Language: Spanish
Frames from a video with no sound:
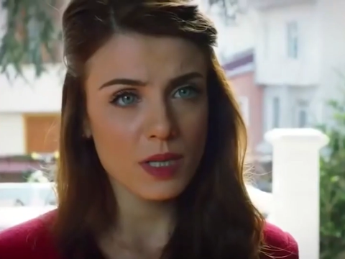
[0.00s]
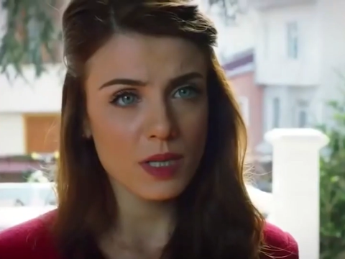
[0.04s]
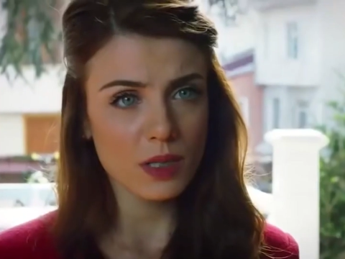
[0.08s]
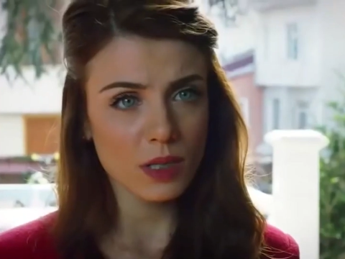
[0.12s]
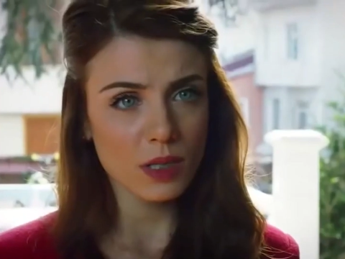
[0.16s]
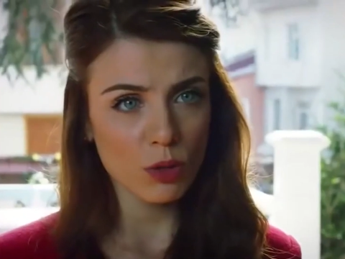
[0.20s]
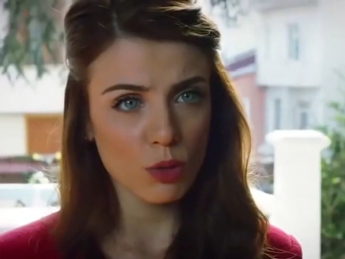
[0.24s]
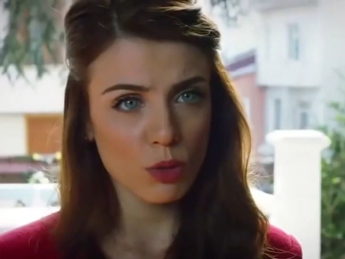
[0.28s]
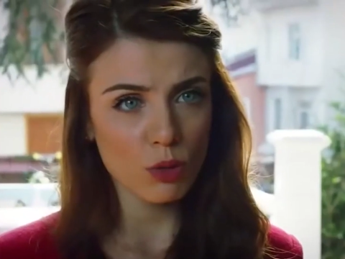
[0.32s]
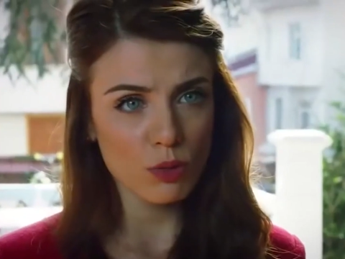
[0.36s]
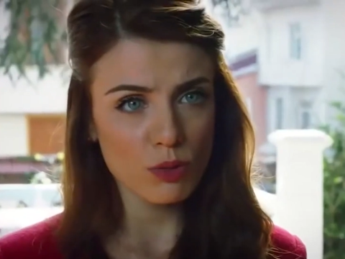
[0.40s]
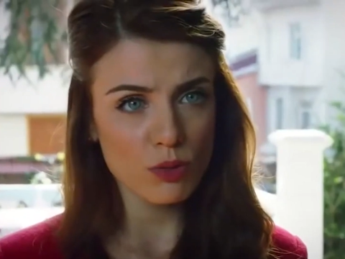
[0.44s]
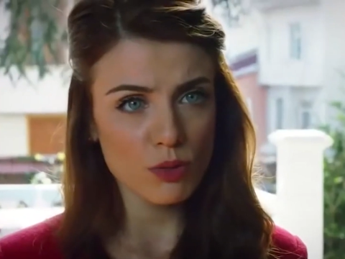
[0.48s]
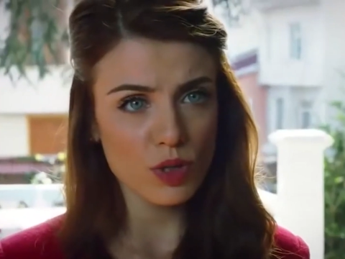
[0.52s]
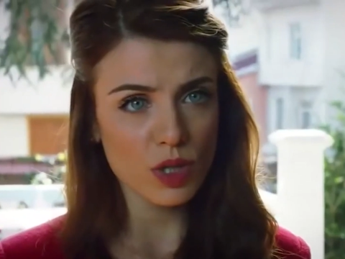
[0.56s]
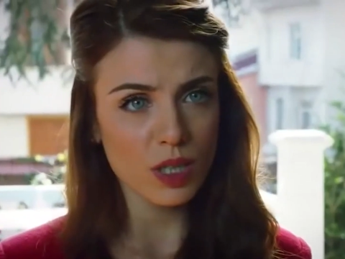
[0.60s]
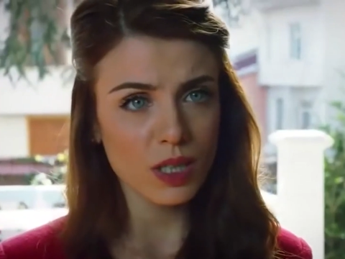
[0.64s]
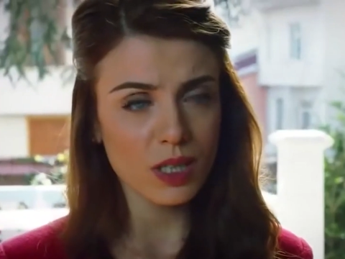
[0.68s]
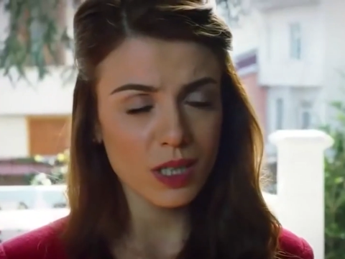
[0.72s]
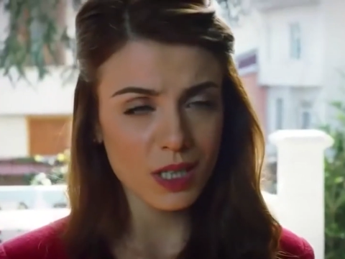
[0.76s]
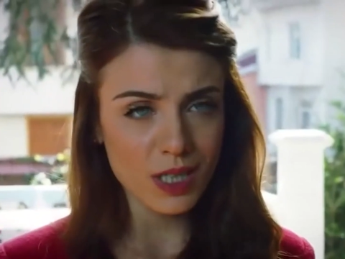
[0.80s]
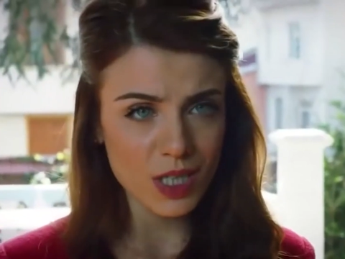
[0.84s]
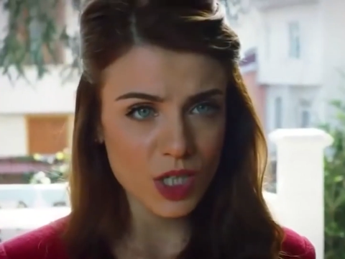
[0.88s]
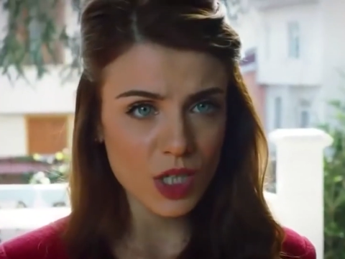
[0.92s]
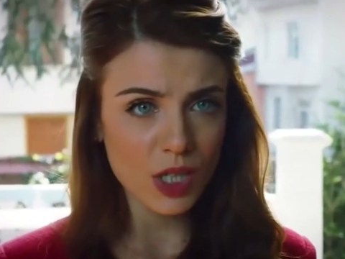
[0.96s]
entender que
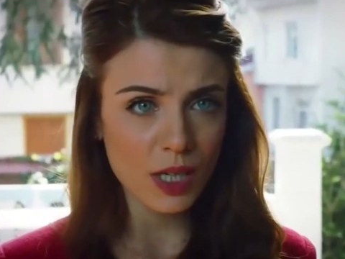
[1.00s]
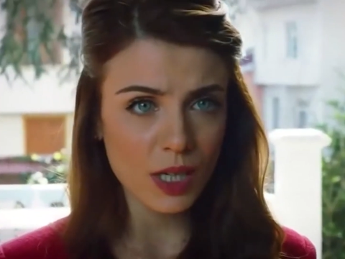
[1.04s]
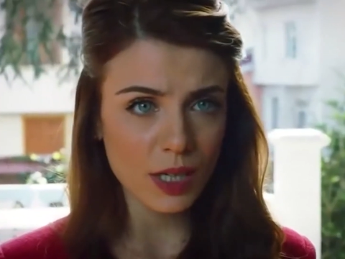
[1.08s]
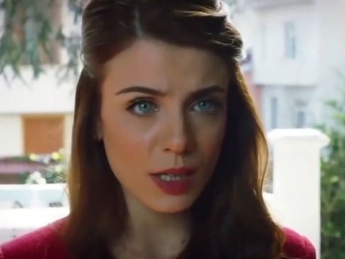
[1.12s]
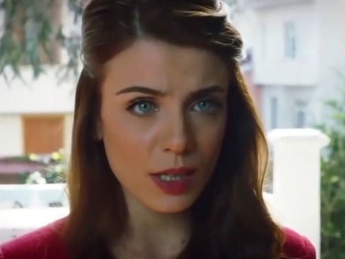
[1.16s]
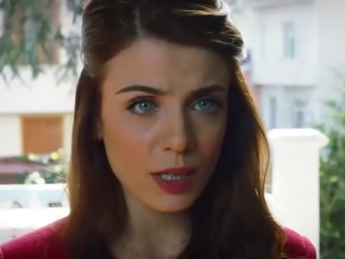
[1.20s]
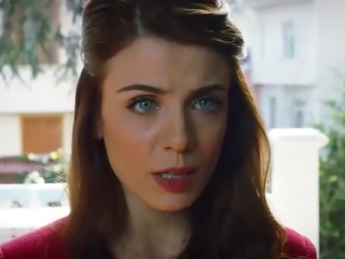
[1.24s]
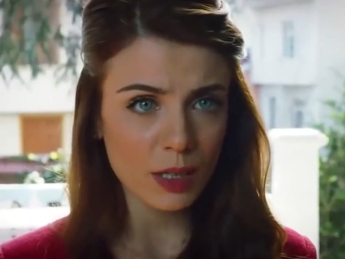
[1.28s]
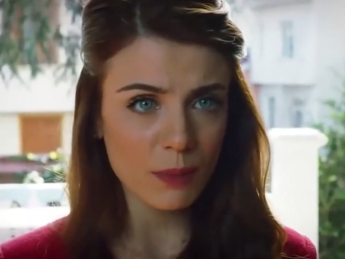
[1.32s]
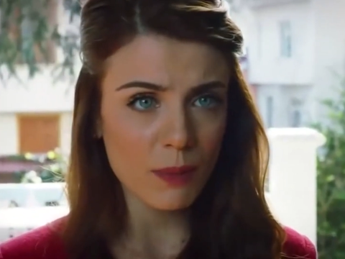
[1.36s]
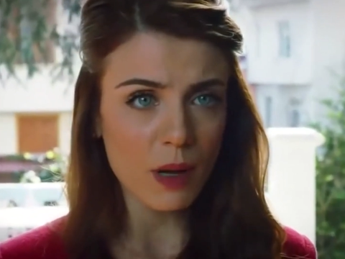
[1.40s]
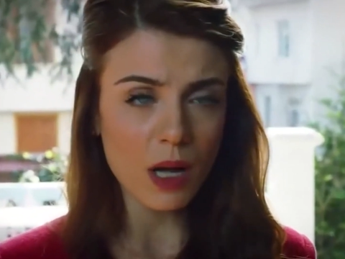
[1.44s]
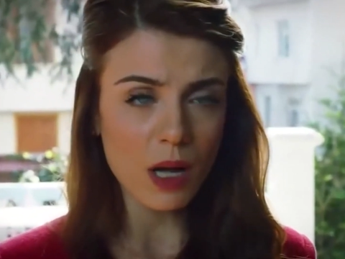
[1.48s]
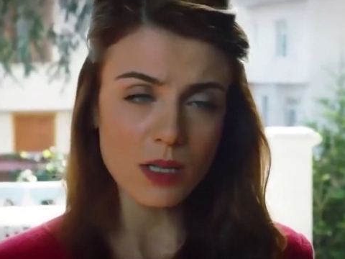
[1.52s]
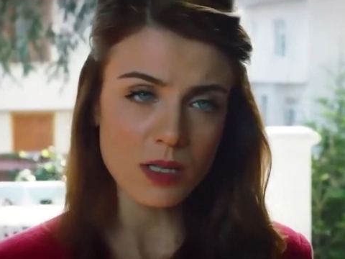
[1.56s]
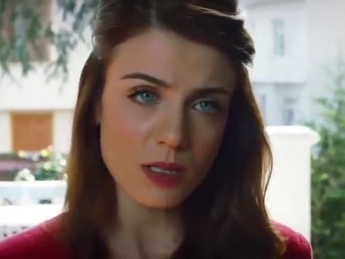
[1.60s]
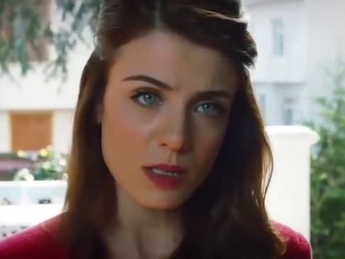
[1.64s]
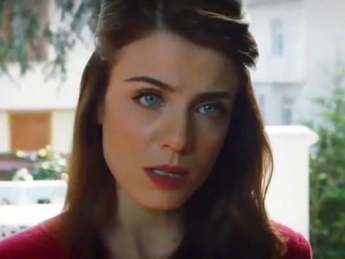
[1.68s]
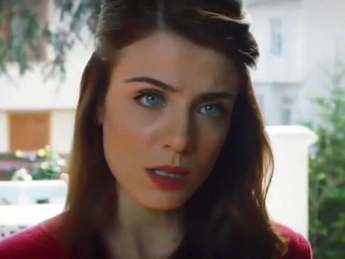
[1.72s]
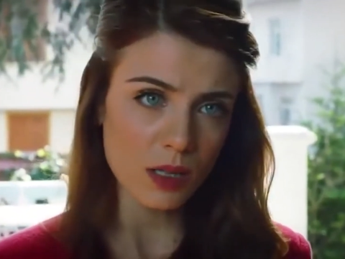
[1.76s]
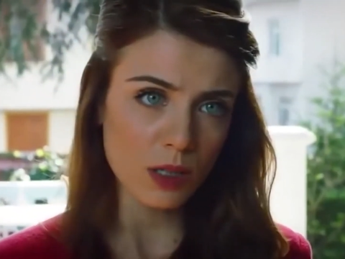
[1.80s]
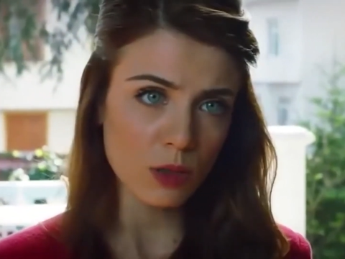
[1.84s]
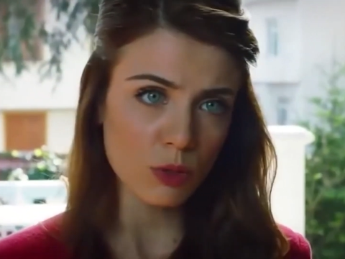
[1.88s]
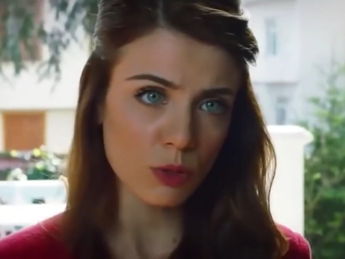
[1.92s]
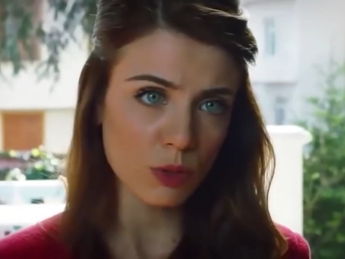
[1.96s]
Emre podría hacerle algo de
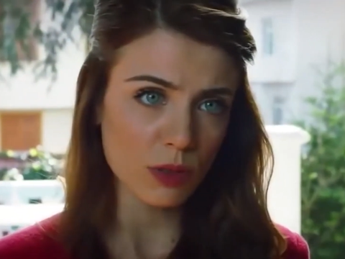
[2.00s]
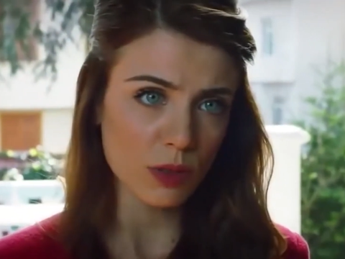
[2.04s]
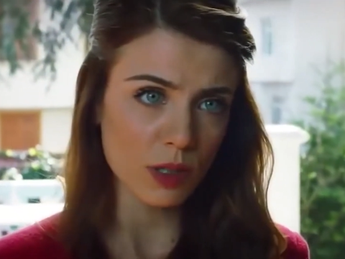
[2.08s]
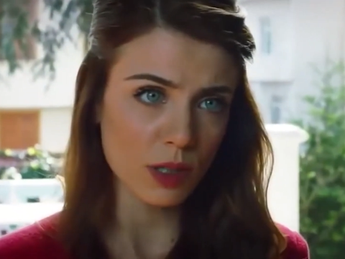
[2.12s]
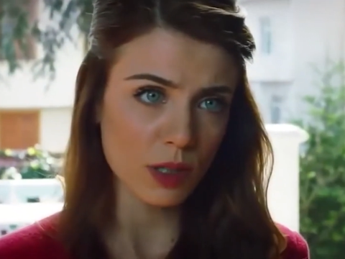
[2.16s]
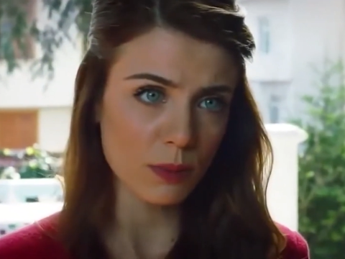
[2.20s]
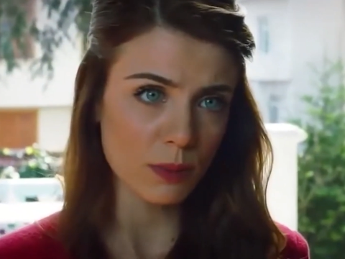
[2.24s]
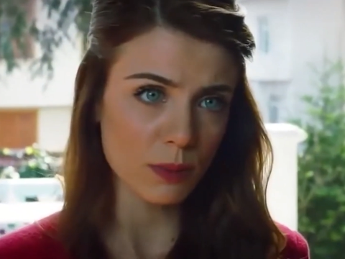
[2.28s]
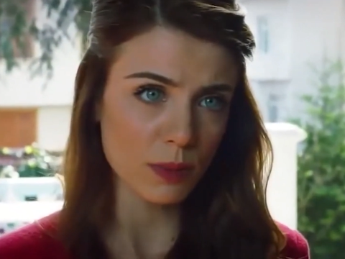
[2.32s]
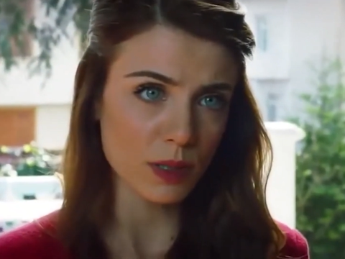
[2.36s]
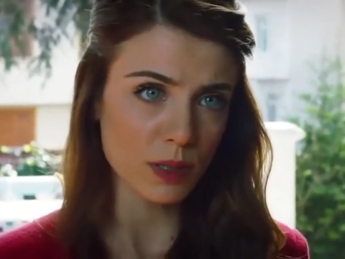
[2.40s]
nuevo si te ves